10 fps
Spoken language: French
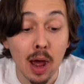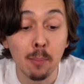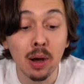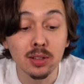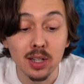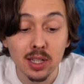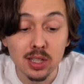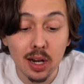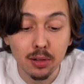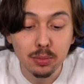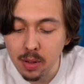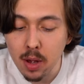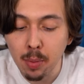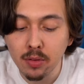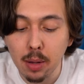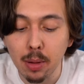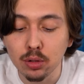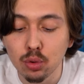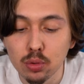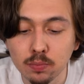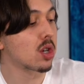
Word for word: La pâte est excellente, mais il n'y a pas vraiment de goût.